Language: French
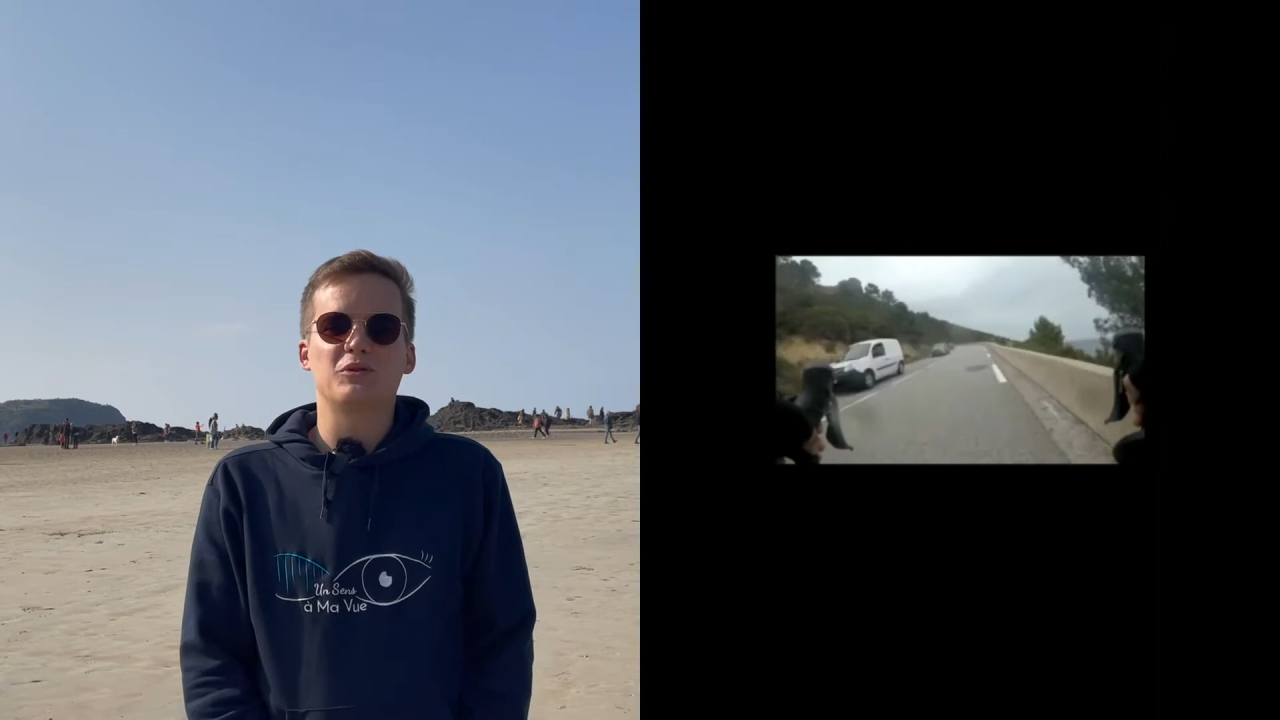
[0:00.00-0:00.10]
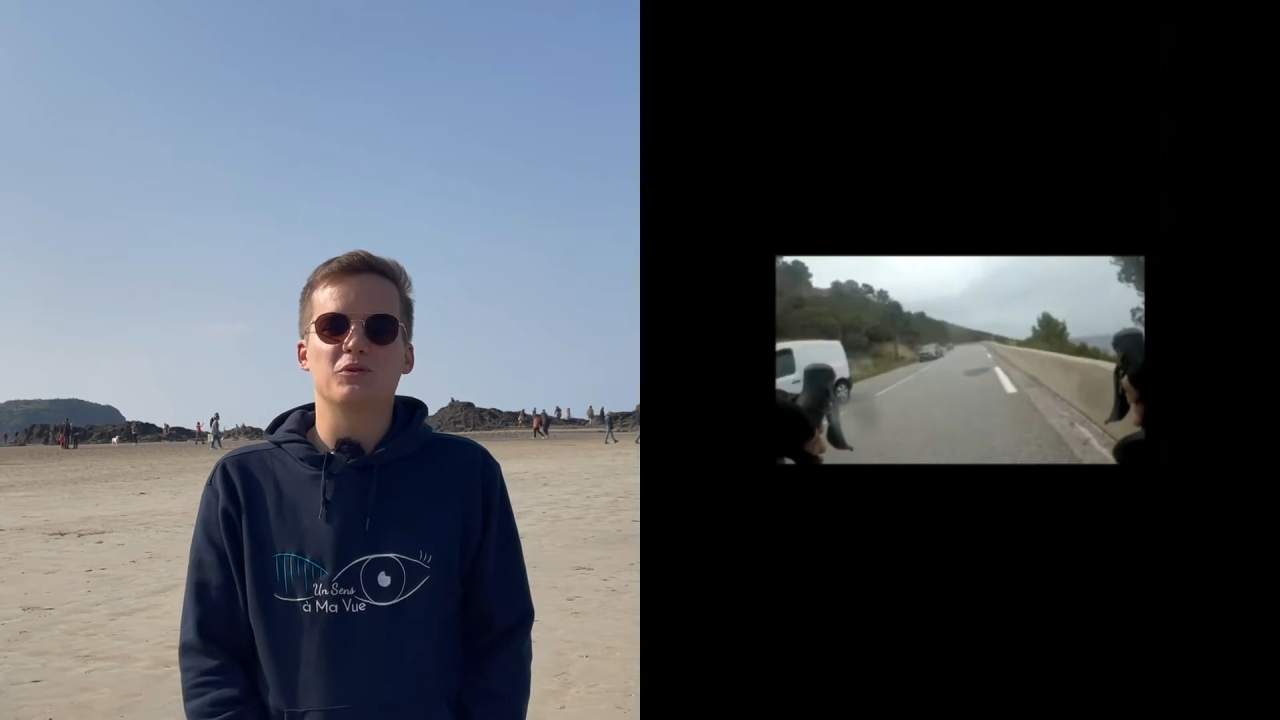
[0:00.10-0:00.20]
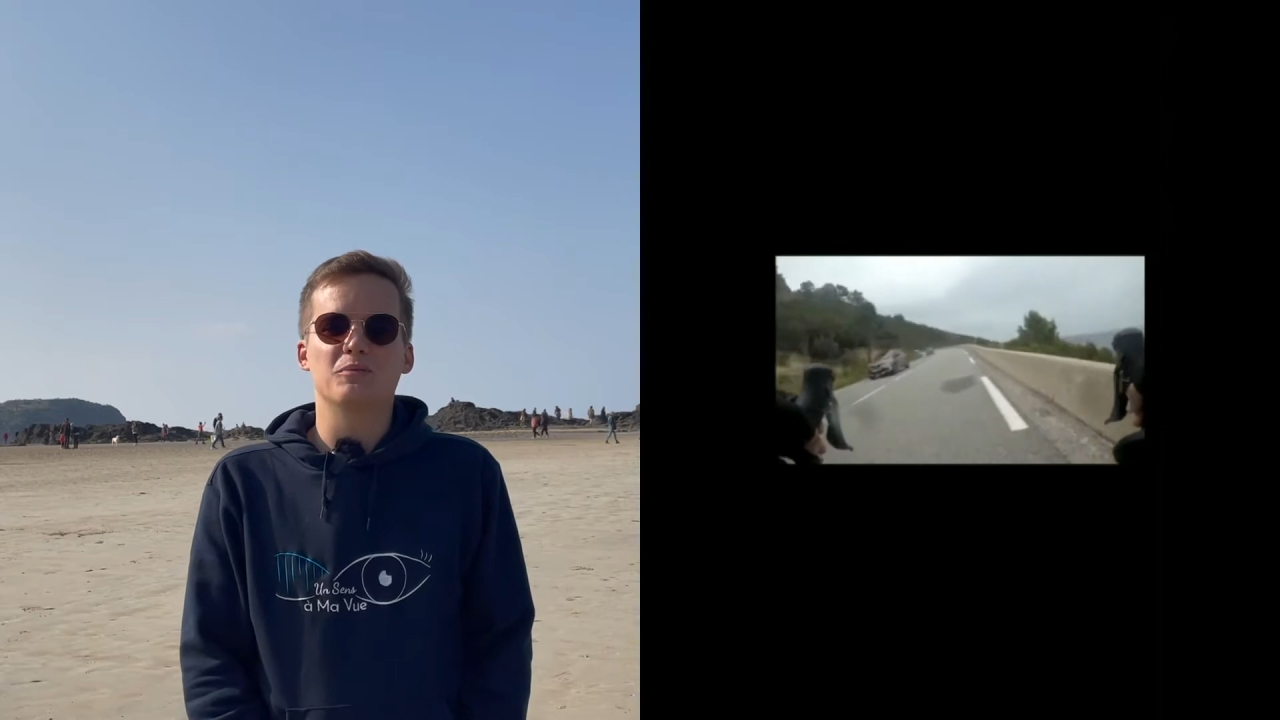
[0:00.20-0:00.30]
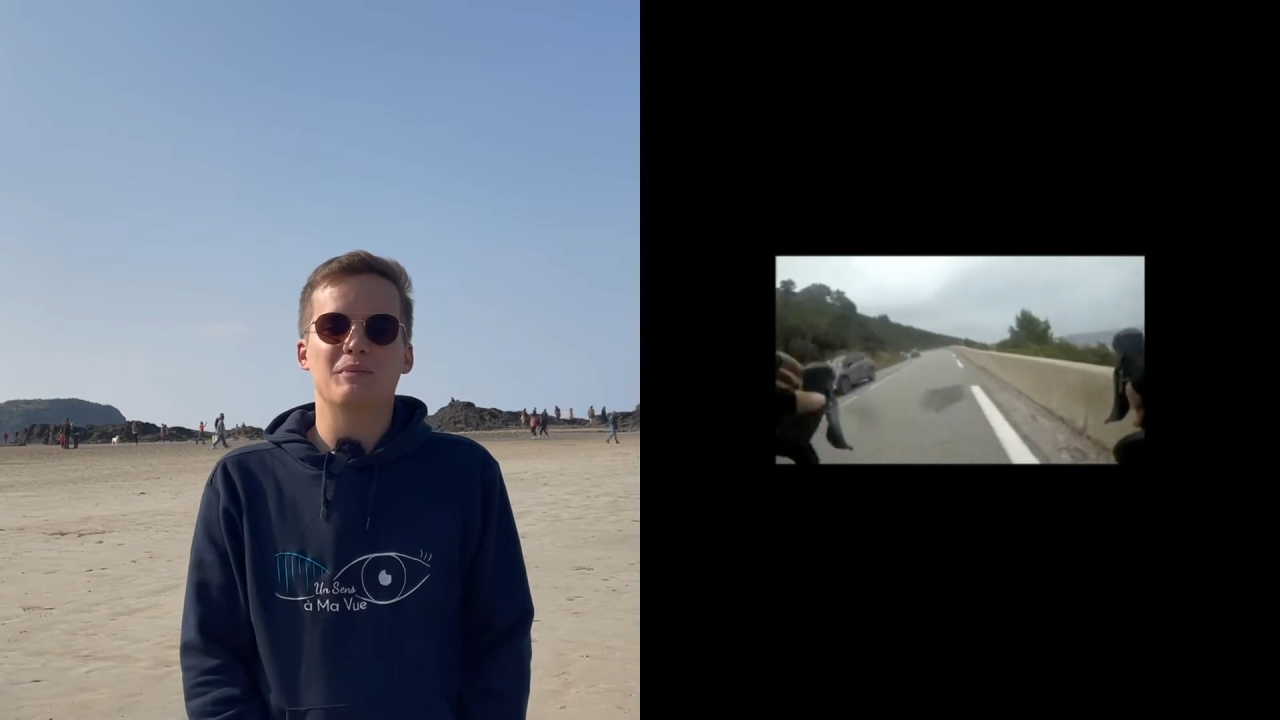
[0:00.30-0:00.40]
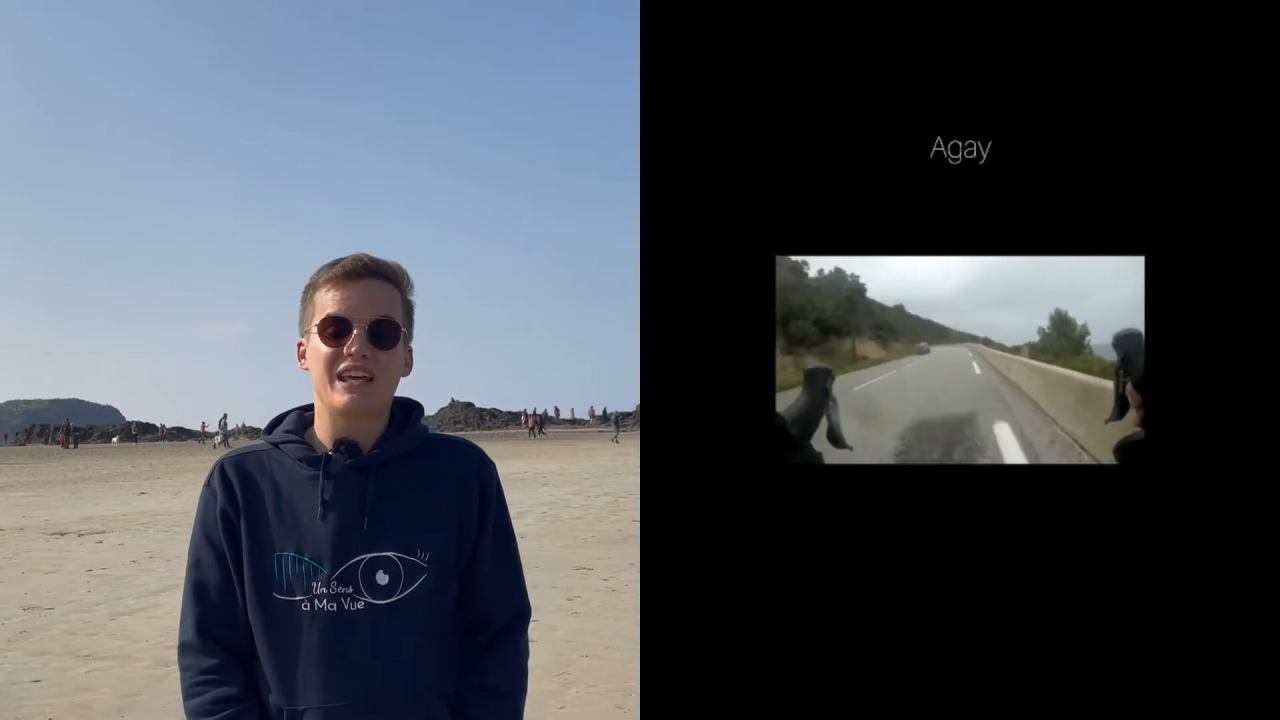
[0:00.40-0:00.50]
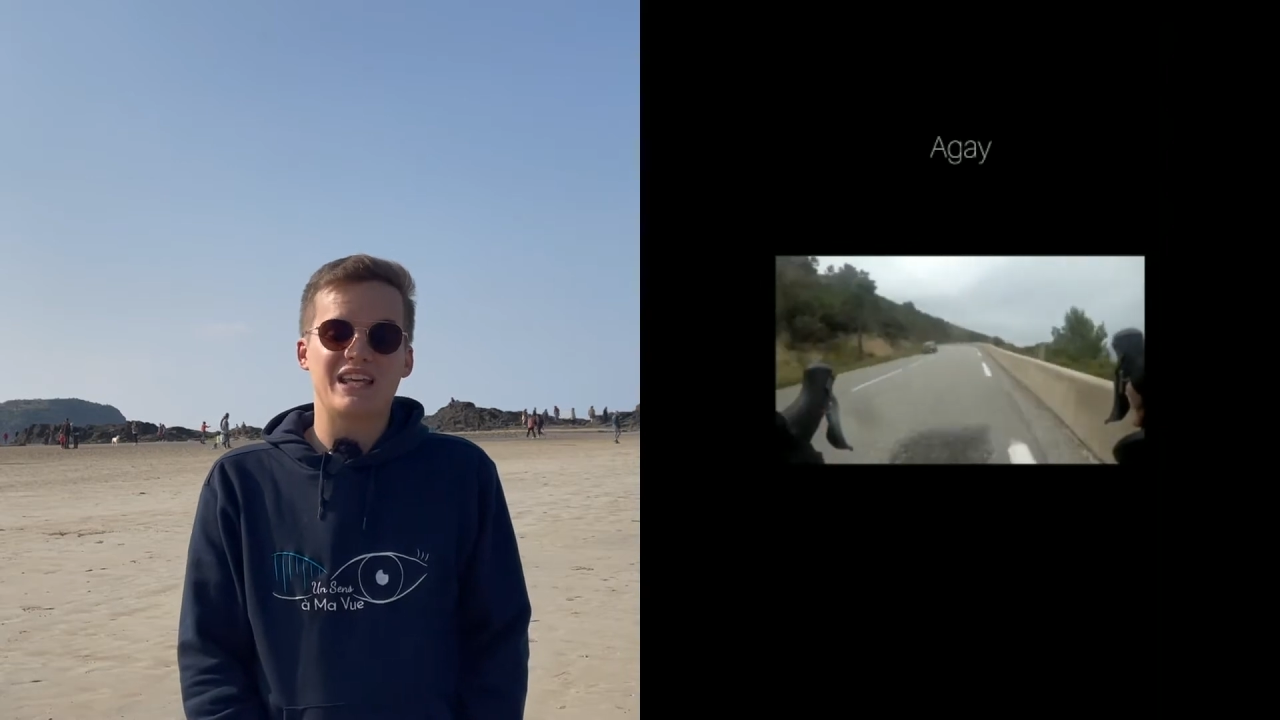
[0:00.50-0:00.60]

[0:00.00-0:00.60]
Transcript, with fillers: de mai